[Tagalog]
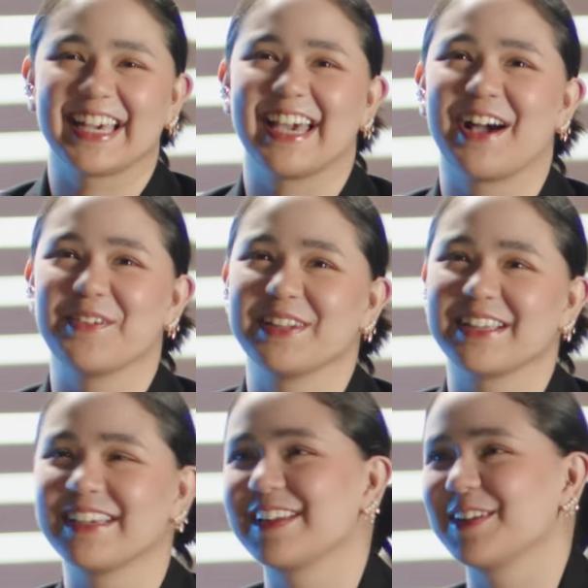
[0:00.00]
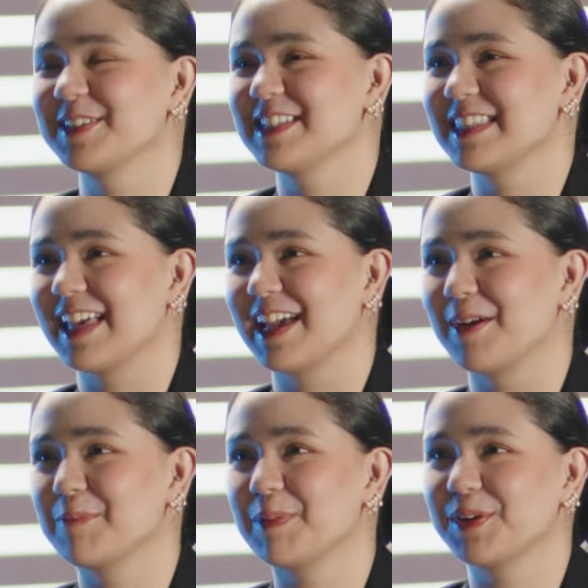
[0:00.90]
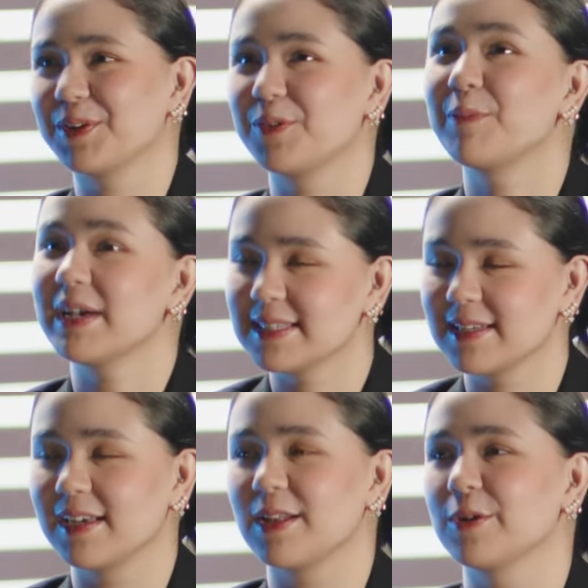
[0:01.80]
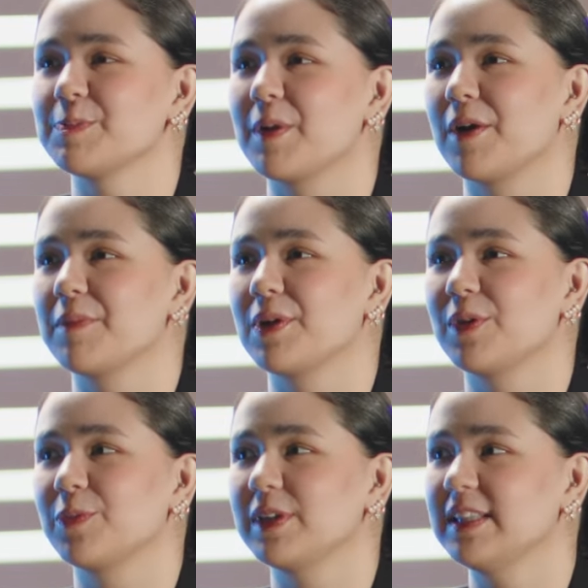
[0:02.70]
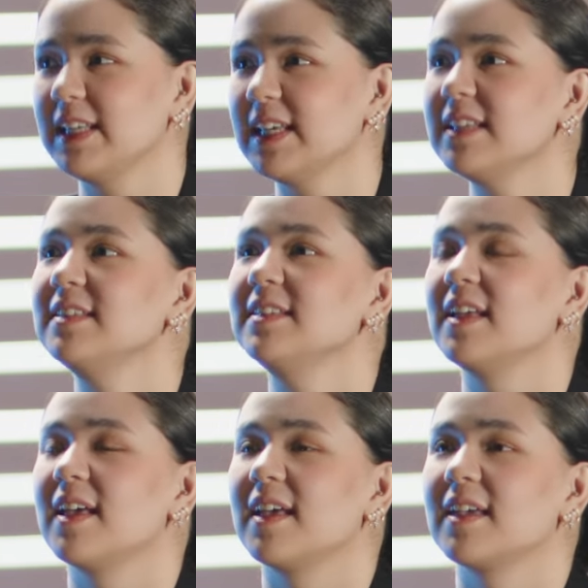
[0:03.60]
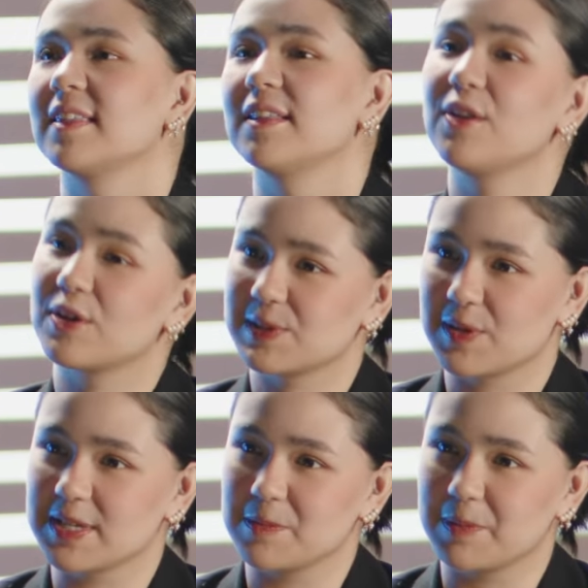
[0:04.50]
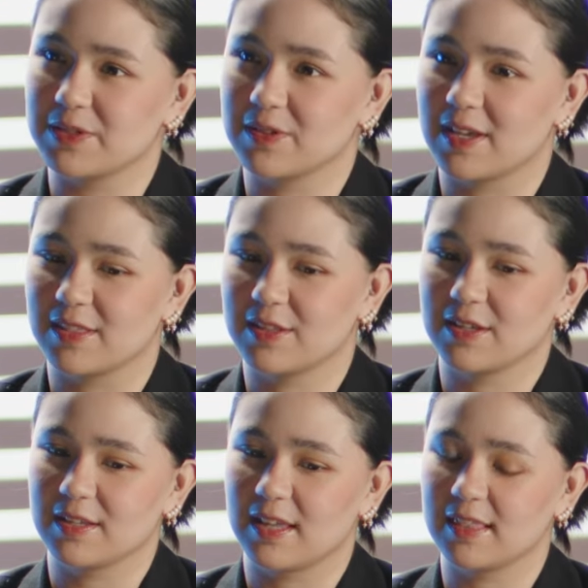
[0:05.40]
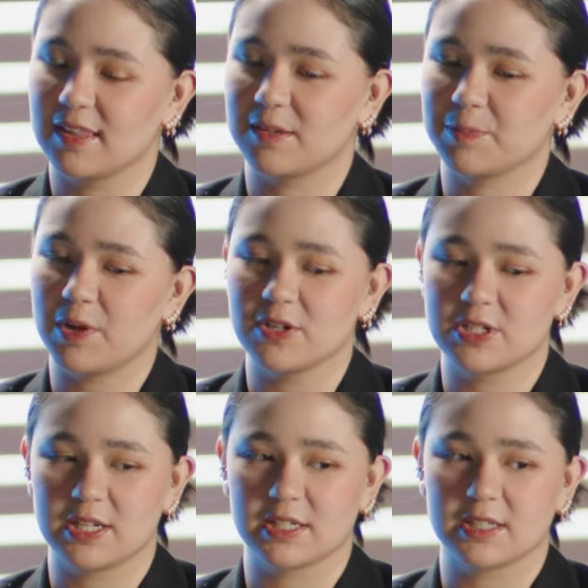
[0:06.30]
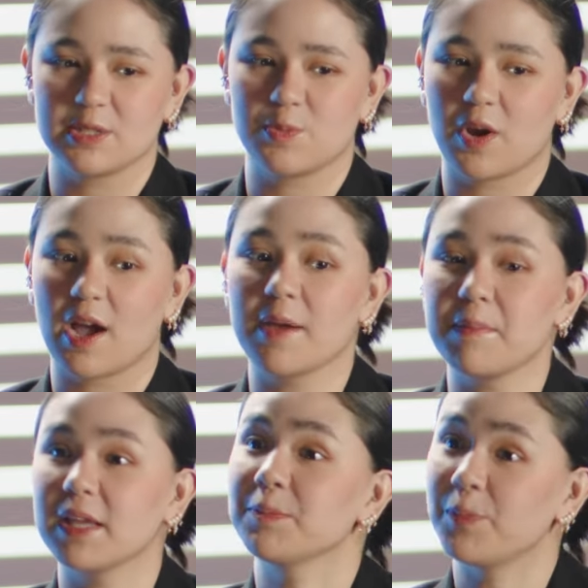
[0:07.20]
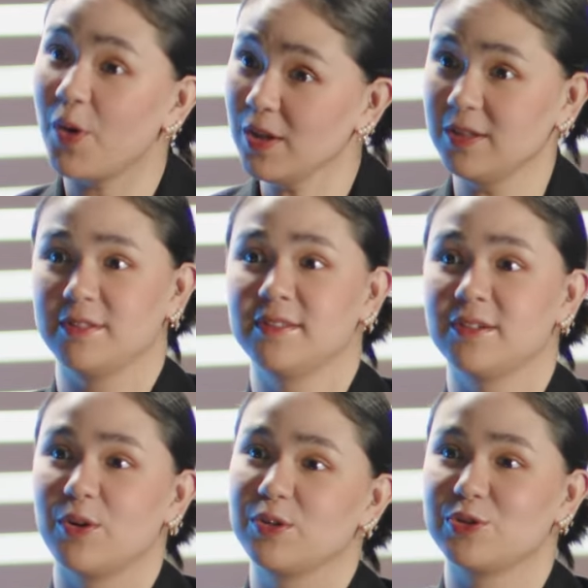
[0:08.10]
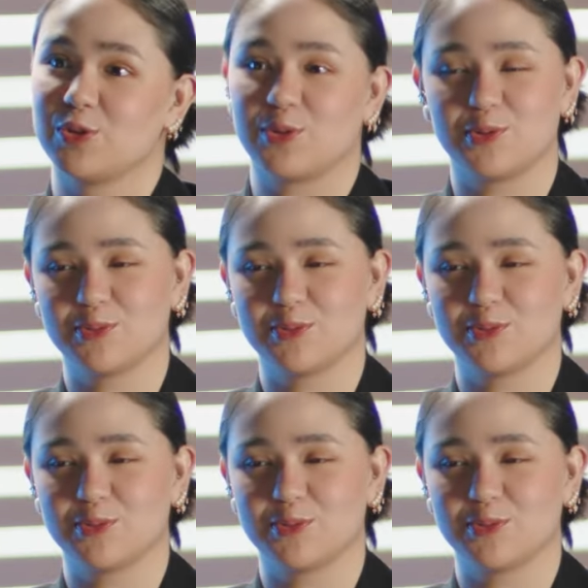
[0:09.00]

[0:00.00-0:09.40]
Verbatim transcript: Kaya kami naging close ni Thea, pero mas naging close pa kami when we did the Lost Recipe together. And that project is where I met Paul also.